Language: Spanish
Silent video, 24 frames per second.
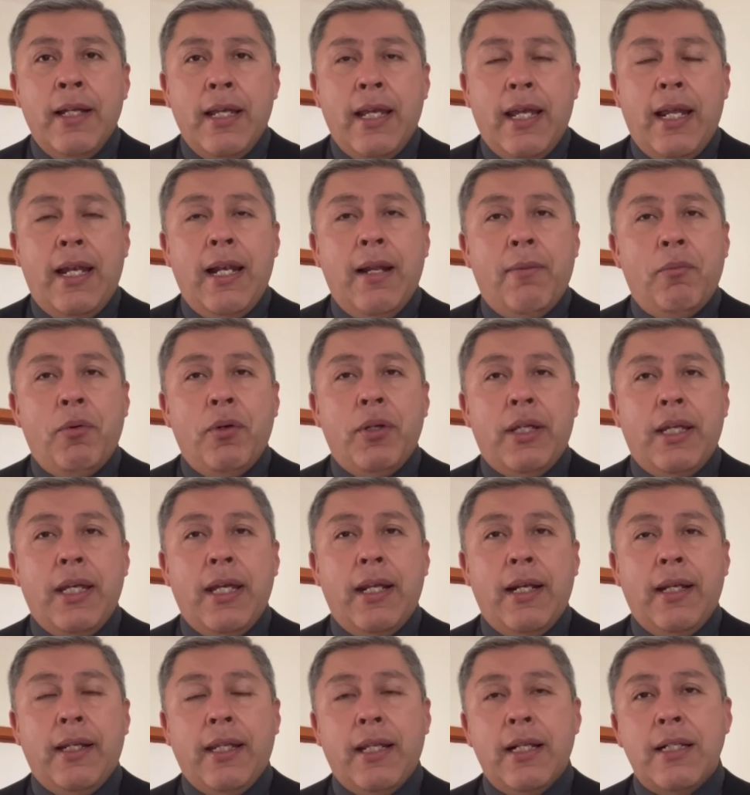es la
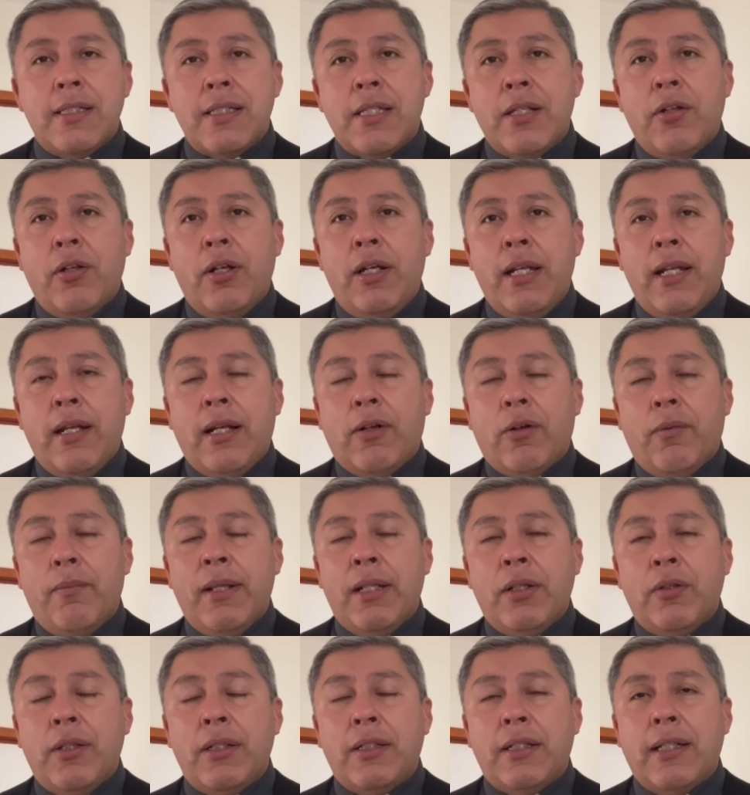mujer que el Señor le
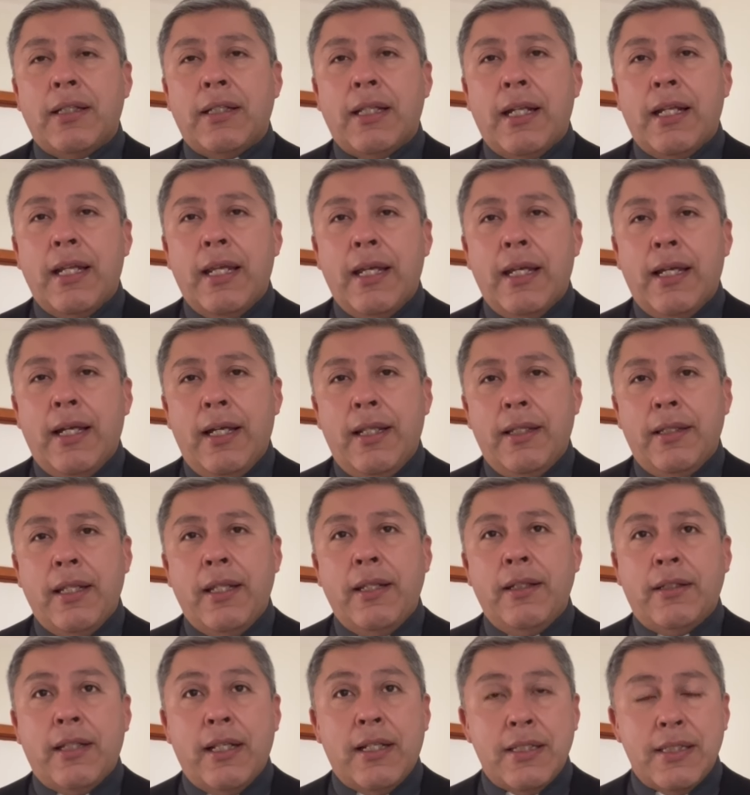encomendó esta tarea de
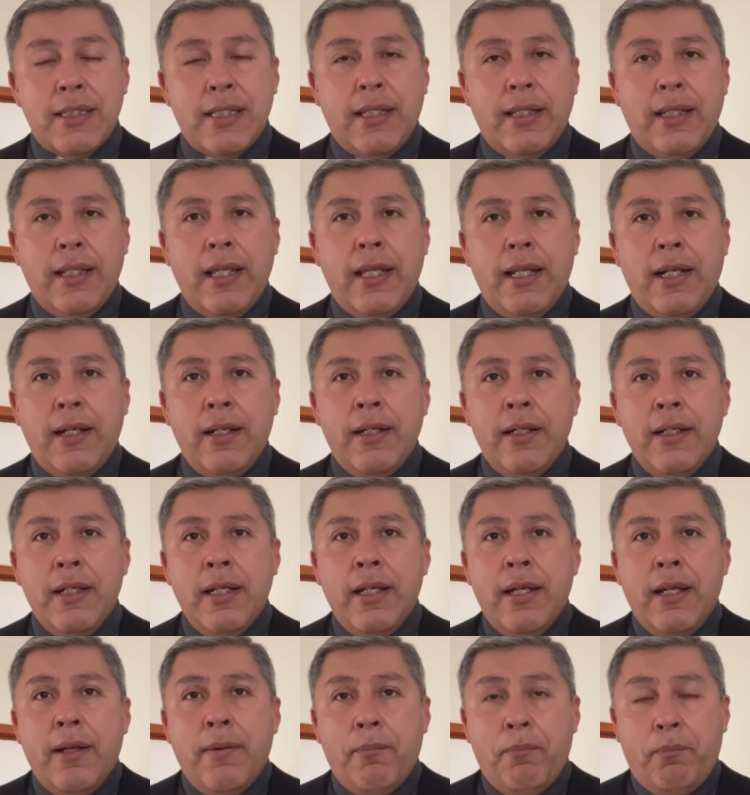interceder
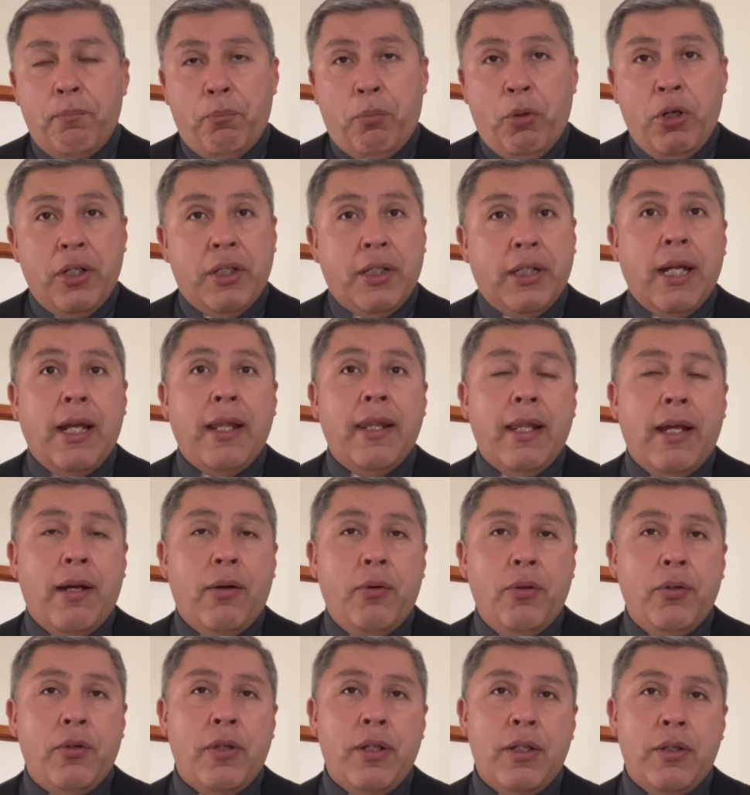por cada
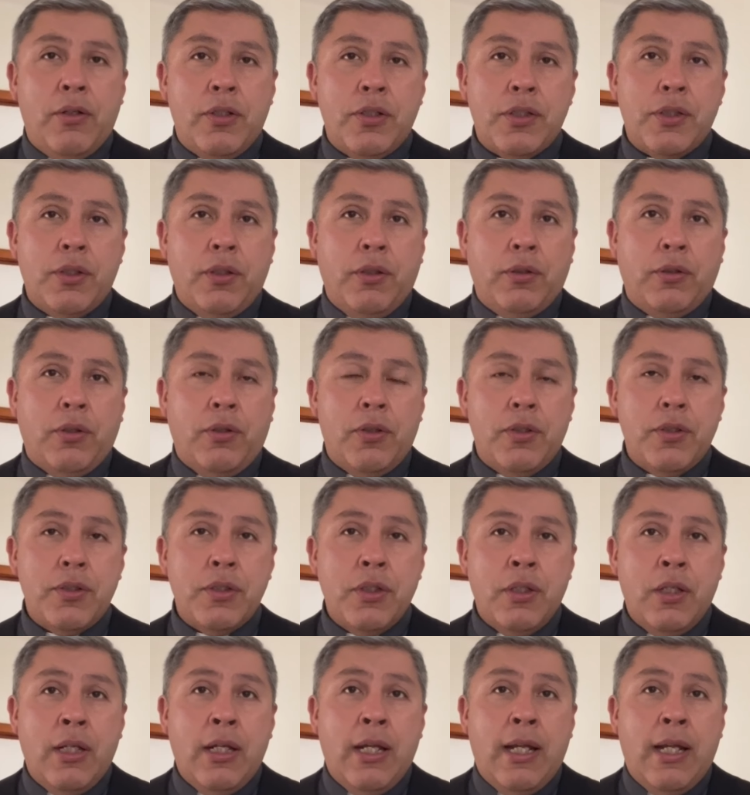uno de nosotros.